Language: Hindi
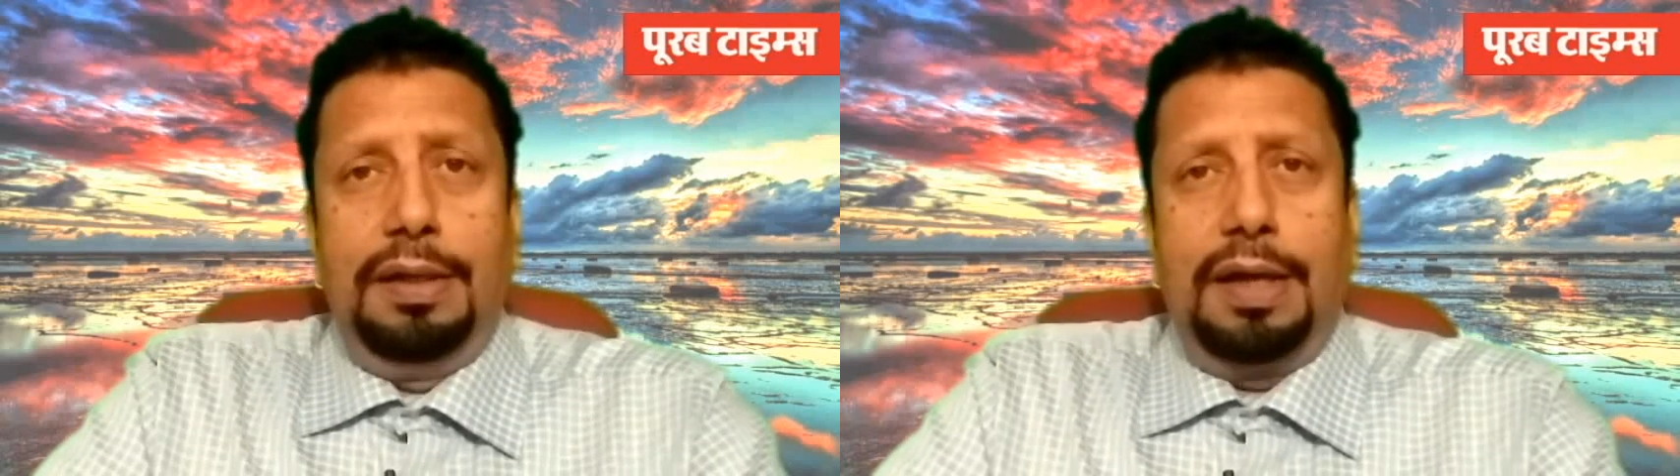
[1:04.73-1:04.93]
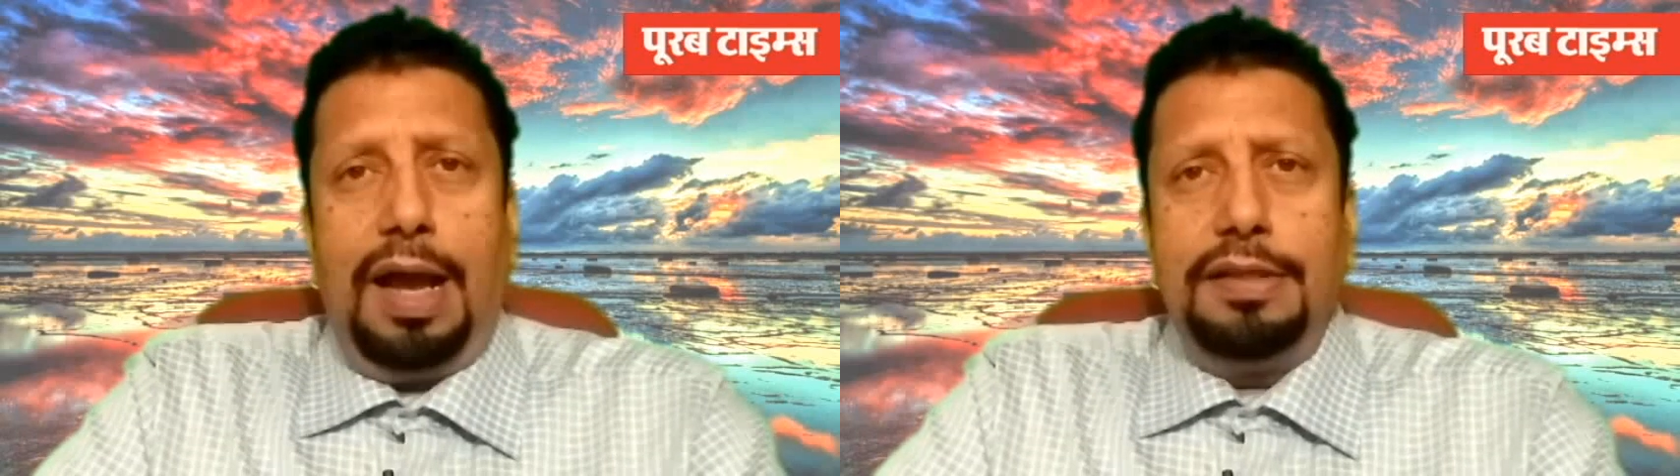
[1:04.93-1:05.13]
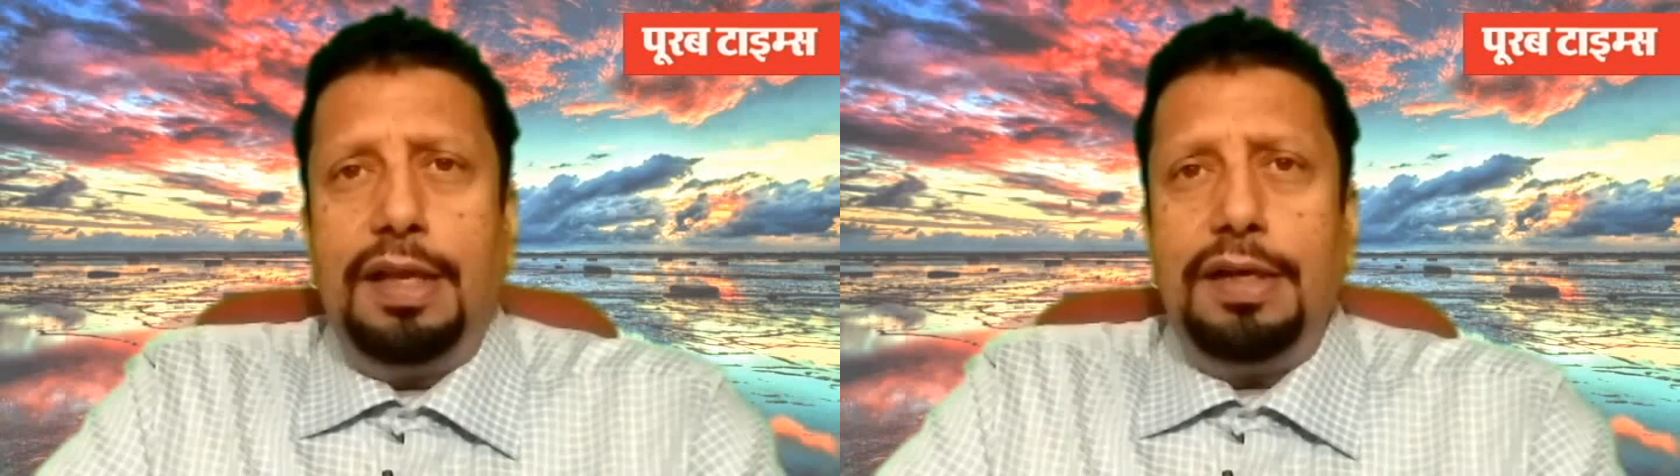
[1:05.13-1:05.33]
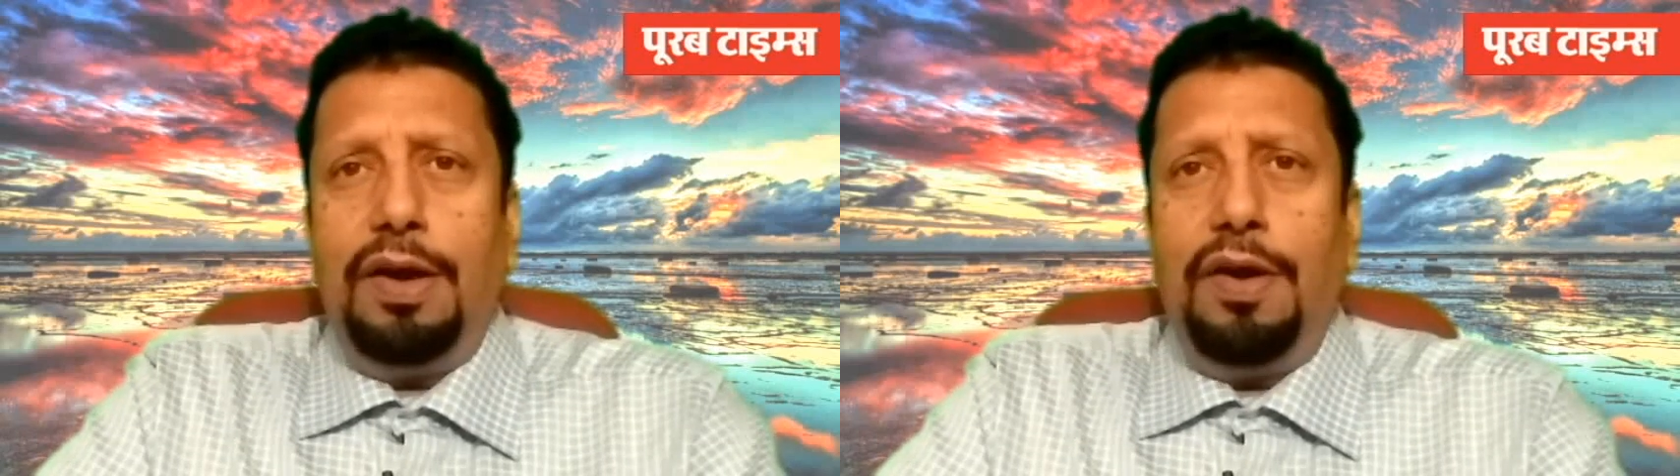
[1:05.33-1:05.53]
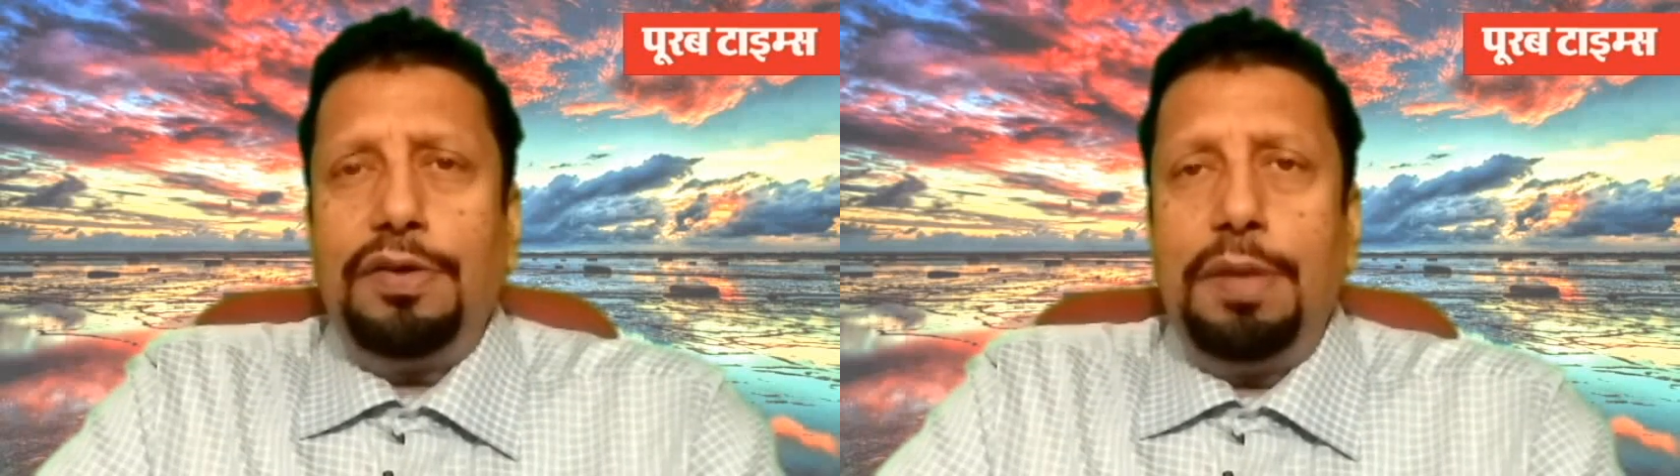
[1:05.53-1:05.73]

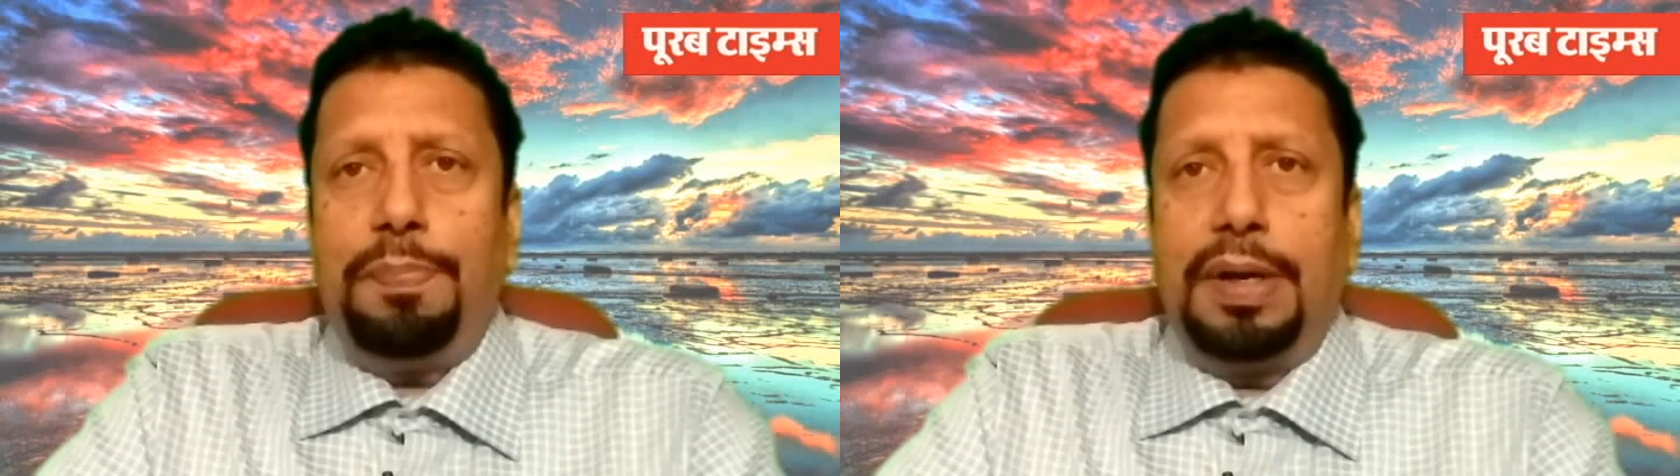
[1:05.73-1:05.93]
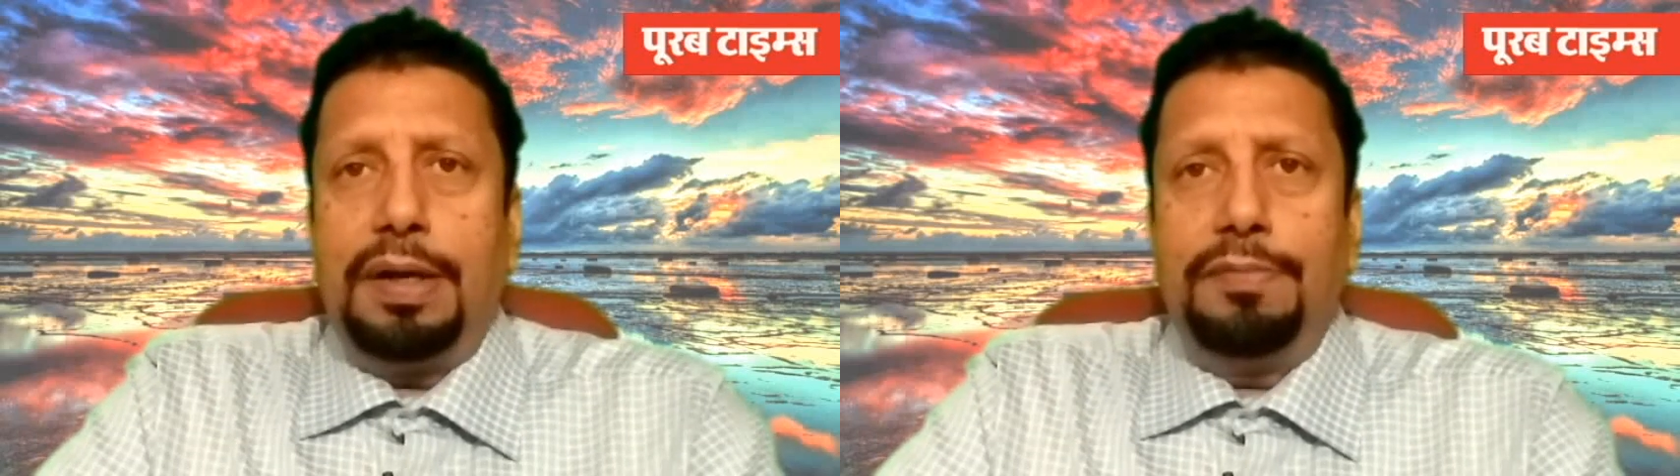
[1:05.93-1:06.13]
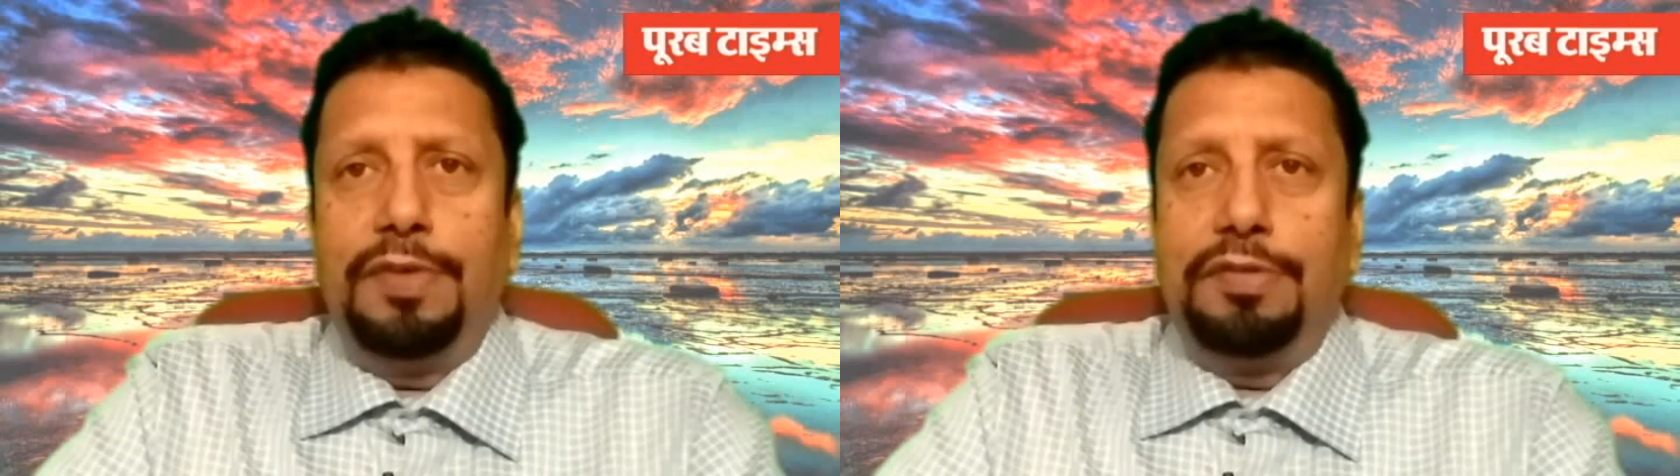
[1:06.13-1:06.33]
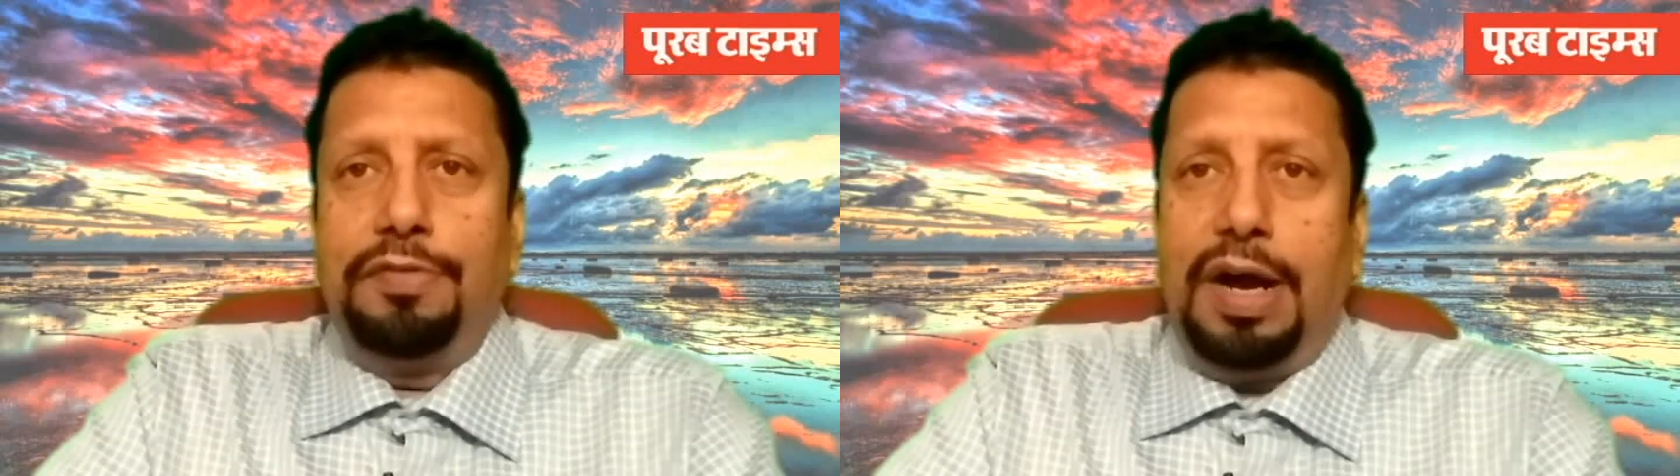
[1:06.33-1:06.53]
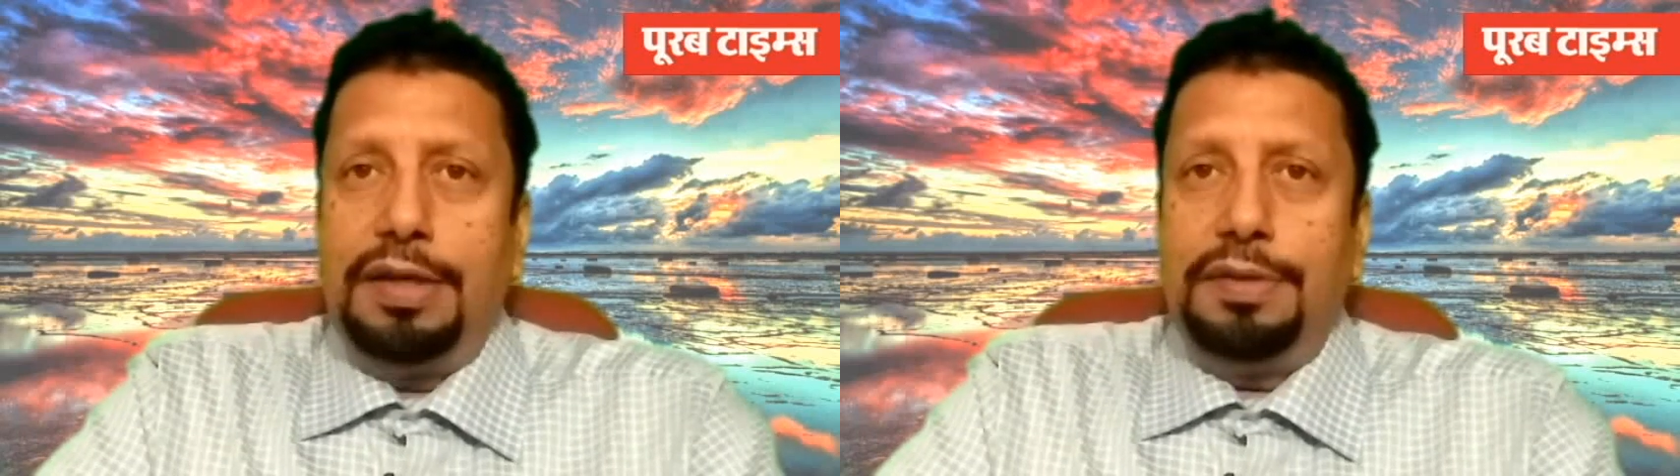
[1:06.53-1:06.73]
राजनांदगांव के परम
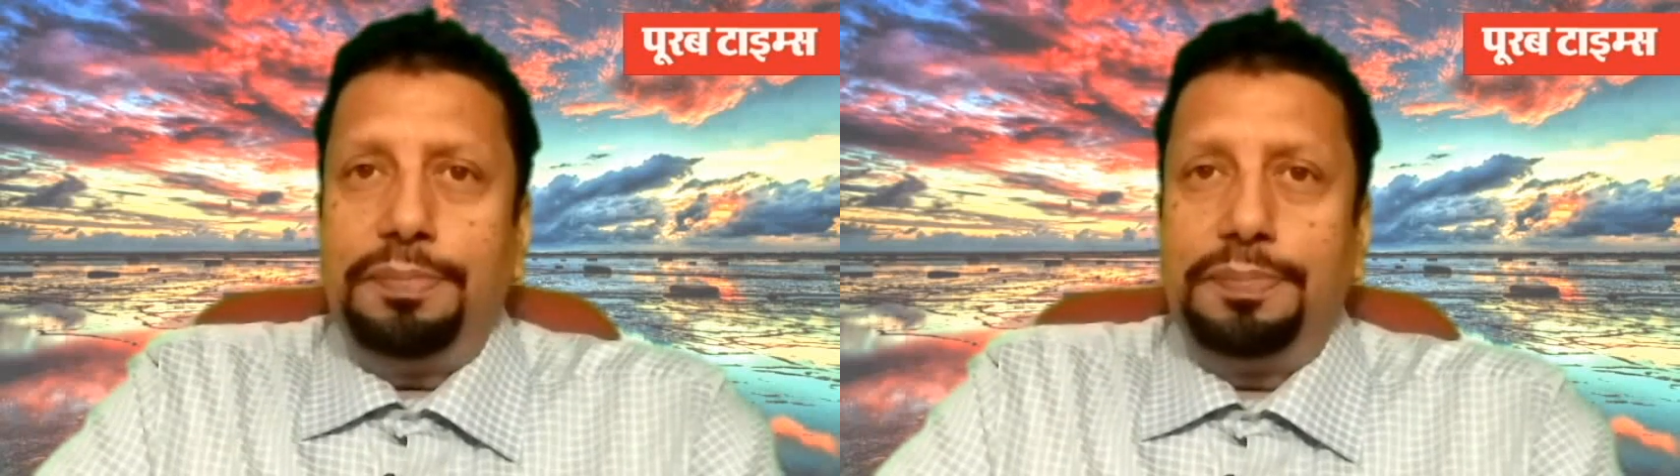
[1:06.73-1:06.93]
विद्वान